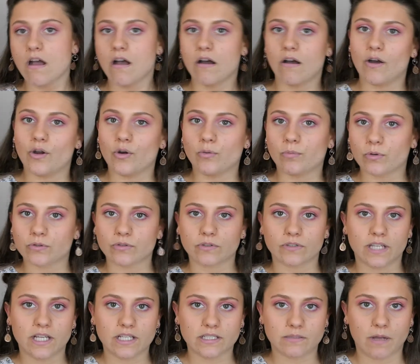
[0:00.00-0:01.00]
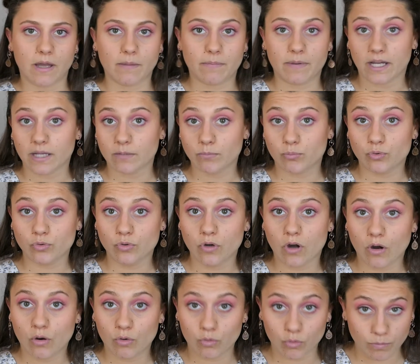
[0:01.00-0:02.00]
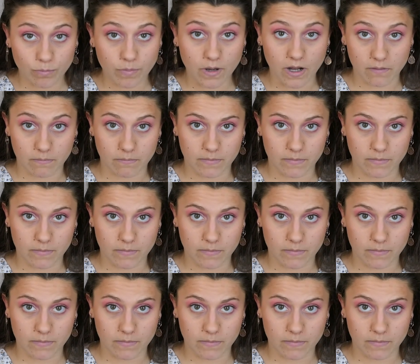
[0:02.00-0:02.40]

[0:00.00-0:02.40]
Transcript: le pourcentage apparaît plus grand ou pas,